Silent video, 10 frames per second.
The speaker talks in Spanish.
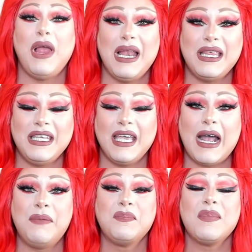pues le
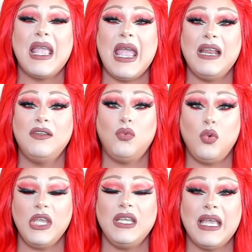diera el
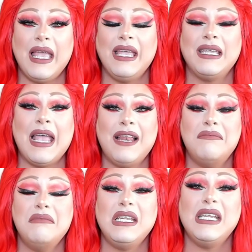win en
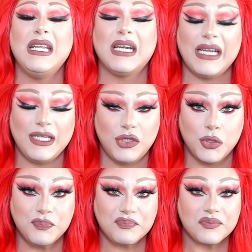el mini
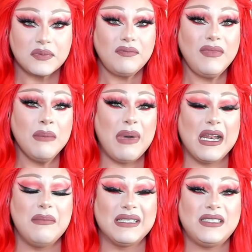reto.
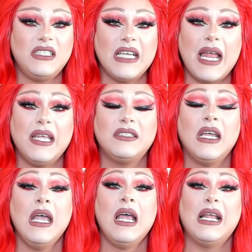Para el Masi
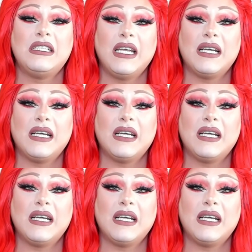Challenge, las